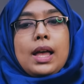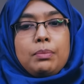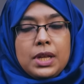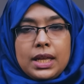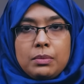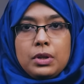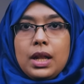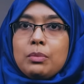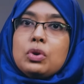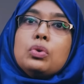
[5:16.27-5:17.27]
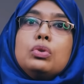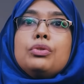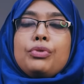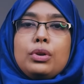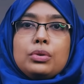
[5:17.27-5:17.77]
অ্যাপ্লিকেবল আমি
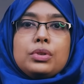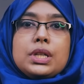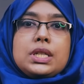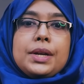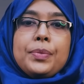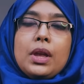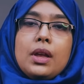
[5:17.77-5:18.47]
ওগুলো ফলো করেছি